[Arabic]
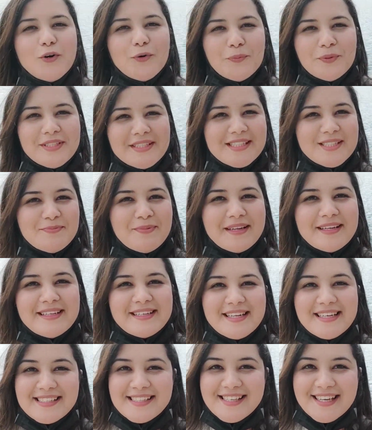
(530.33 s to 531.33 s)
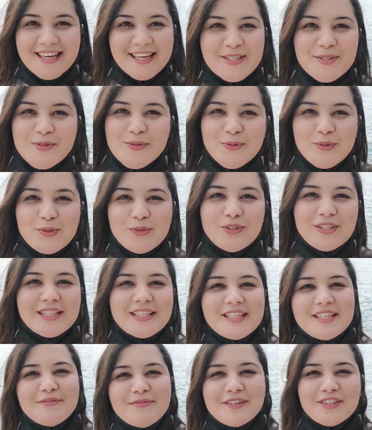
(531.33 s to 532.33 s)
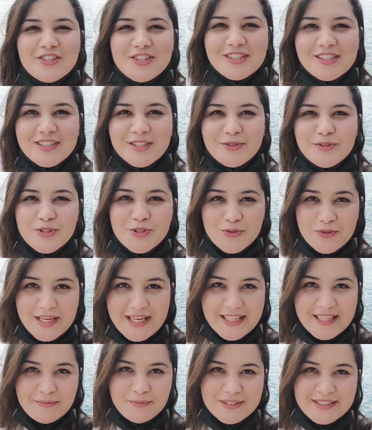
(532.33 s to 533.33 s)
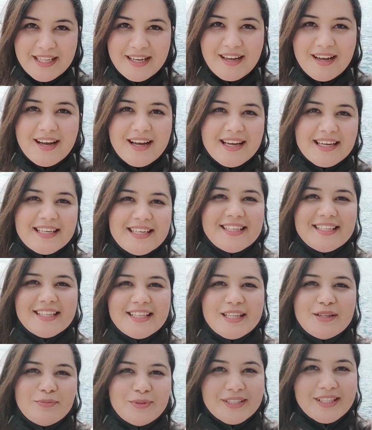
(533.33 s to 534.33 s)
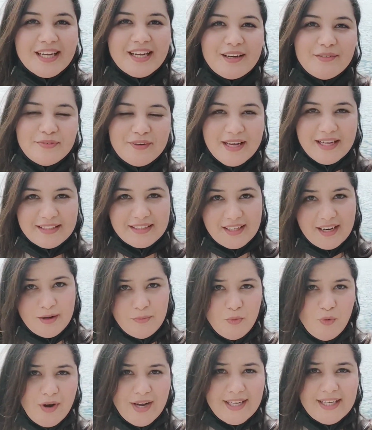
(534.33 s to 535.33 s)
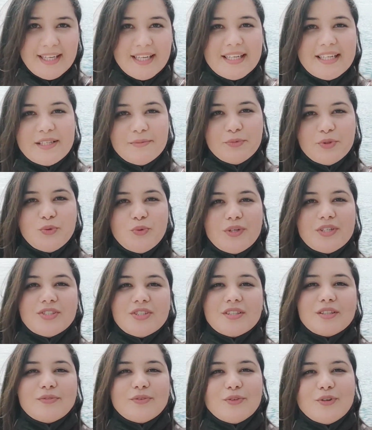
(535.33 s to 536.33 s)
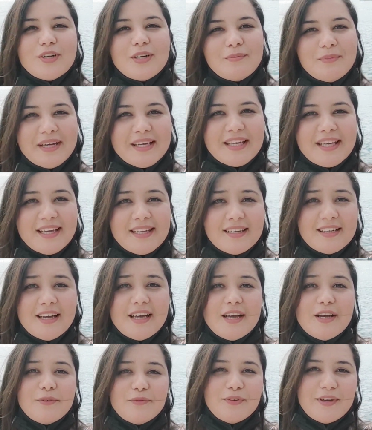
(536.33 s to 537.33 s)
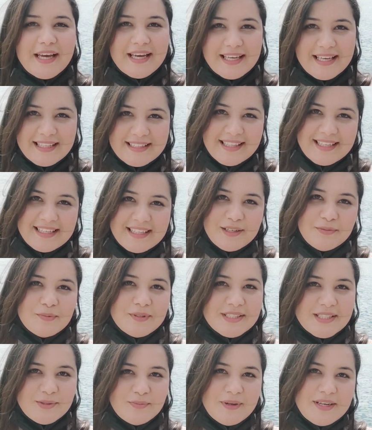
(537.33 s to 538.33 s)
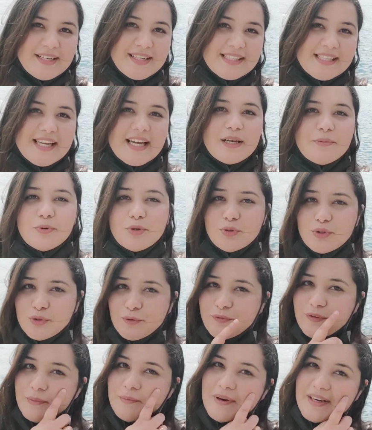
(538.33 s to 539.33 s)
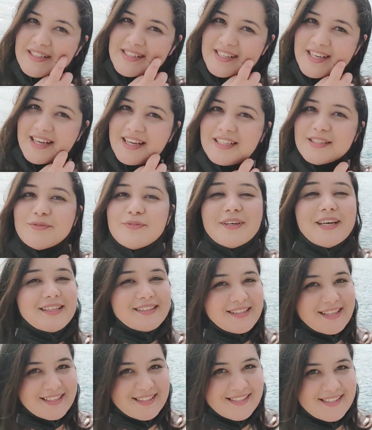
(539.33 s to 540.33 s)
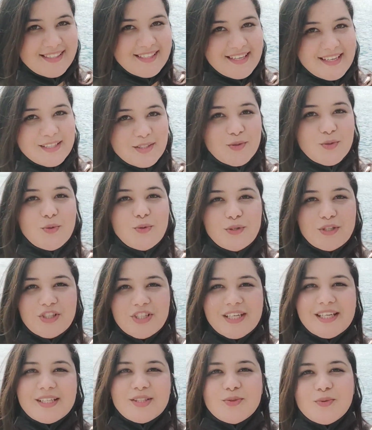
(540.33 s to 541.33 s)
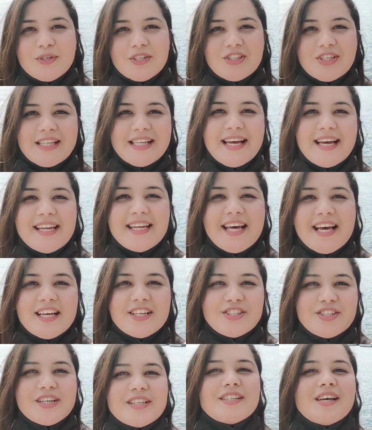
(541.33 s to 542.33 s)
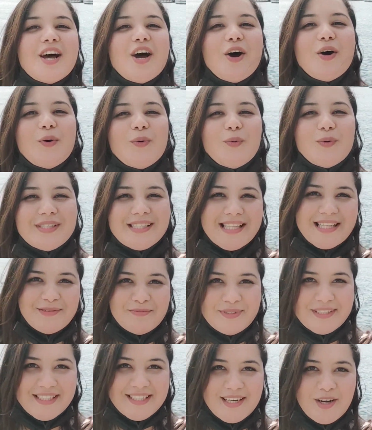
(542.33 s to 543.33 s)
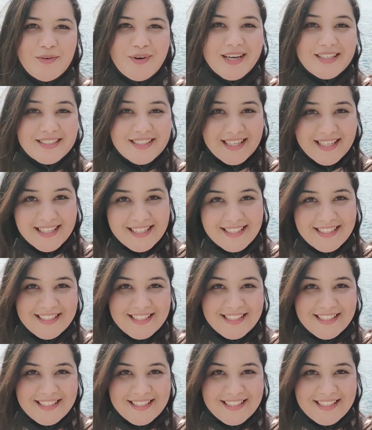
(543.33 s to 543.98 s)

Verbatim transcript: وبالنسبه للناس اللي غيسولوني كيفاش يديروا يجيو لهاد المنطقه اكيد هاد المنطقه فيها الترامواي اللي متواجد في كل مكان فيها كذلك بالنسبه للناس اللي غيبغيو يجيو في الباصات فيها الطاكسيات كلشي كيتواجد لانها جات وسط المدينه وغادي نخلي